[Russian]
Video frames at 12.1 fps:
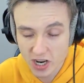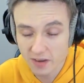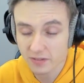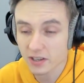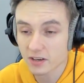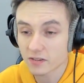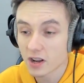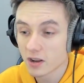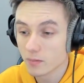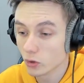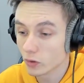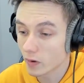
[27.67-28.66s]
авторов.
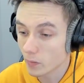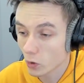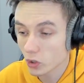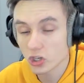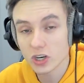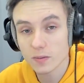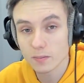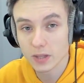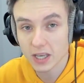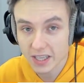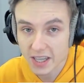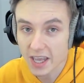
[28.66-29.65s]
Буду вам очень
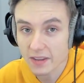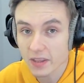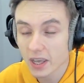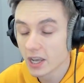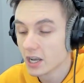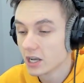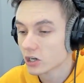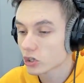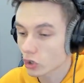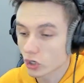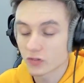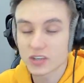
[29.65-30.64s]
благодарен.
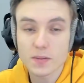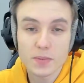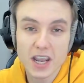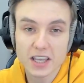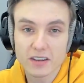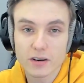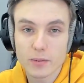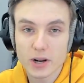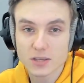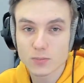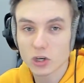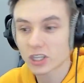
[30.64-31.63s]
Что ж, всем приятного
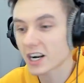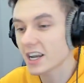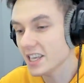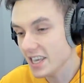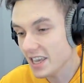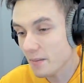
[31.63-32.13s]
просмотра и